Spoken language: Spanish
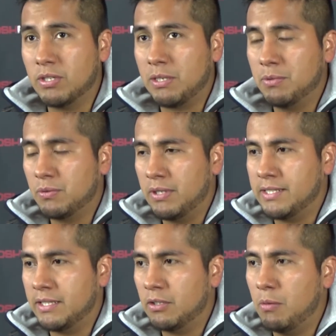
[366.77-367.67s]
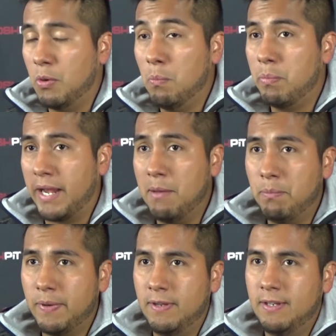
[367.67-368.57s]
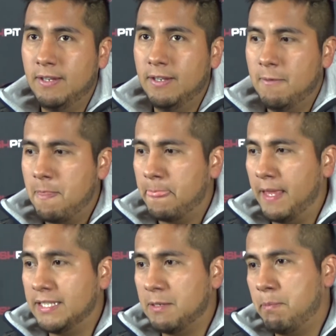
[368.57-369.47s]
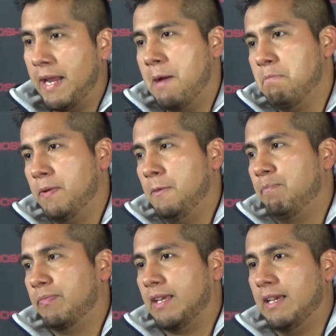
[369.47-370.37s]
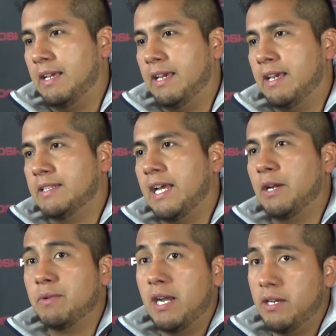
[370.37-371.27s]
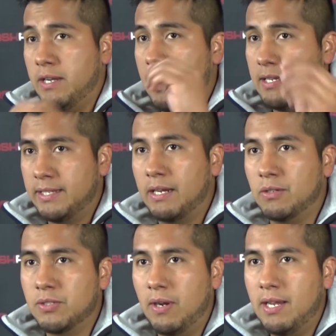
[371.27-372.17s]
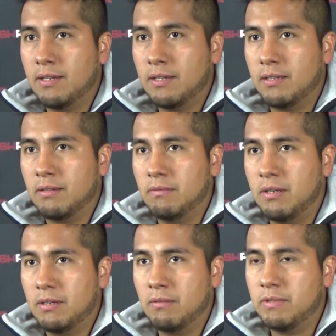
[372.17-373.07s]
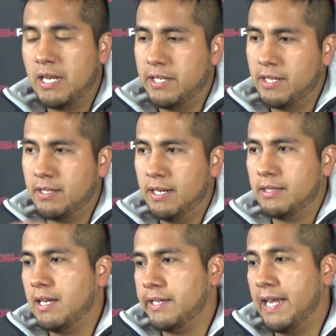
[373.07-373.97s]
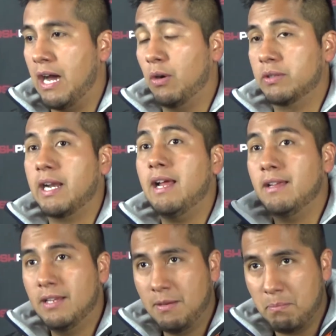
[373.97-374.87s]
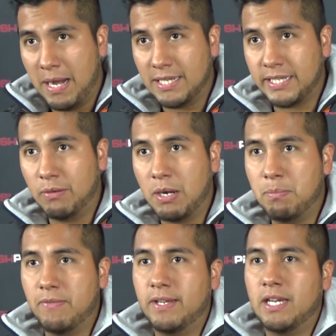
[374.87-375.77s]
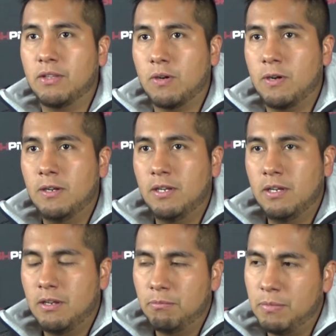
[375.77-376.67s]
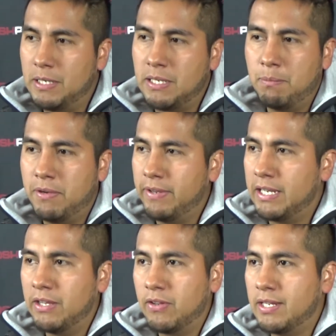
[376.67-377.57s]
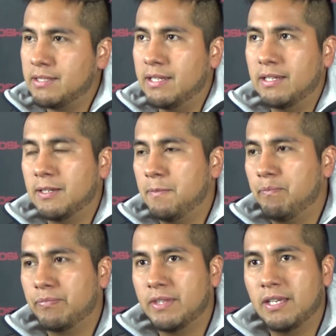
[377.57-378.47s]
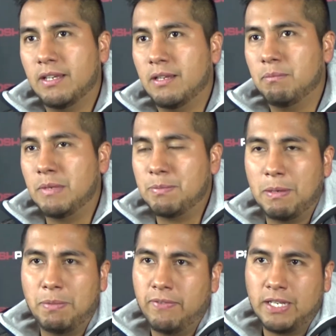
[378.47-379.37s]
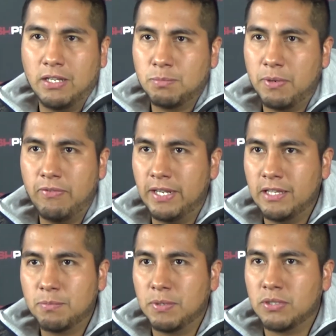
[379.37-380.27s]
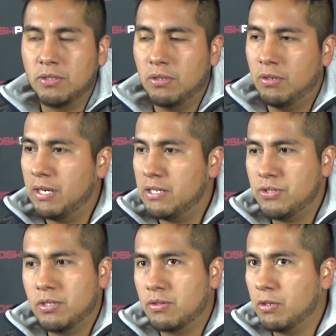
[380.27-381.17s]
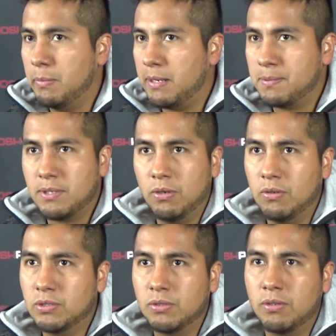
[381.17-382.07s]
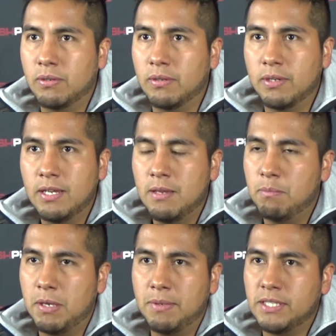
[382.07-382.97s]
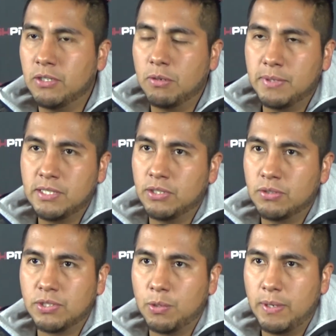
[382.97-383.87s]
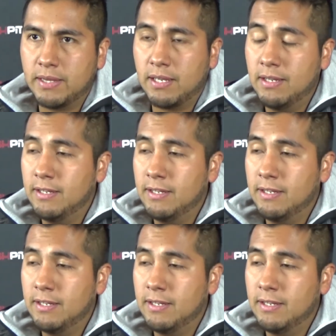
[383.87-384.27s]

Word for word: Lo estamos utilizando como un preamp. De ese preamp sale una línea hacia consola, una línea directa, y la otra va hacia un amplificador. Mis amplificadores de, de mis amplificadores preferidos pues, son Orange, Rockverbs o son PB 5150.